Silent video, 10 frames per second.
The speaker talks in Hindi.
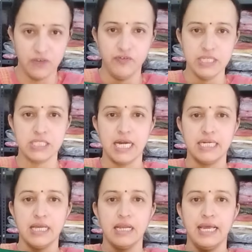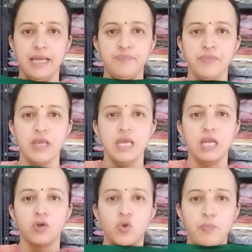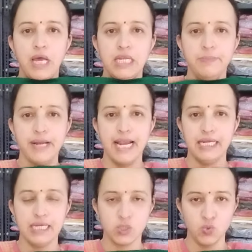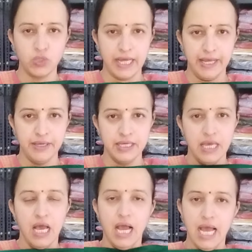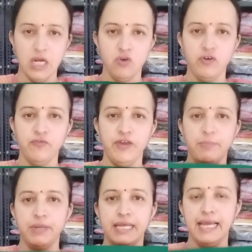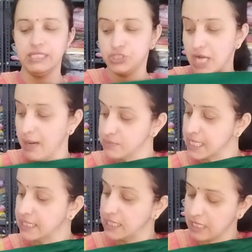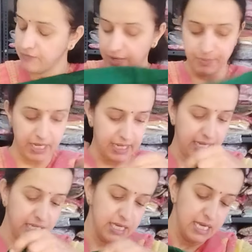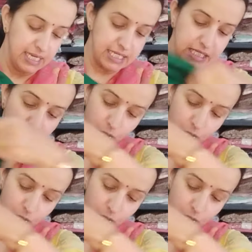का फर्स्ट आर्टिकल है कृपाली ब्रांड के सूट हैं ऑल ओवर फैब्रिक है जाम साटिन का फैब्रिक है इसके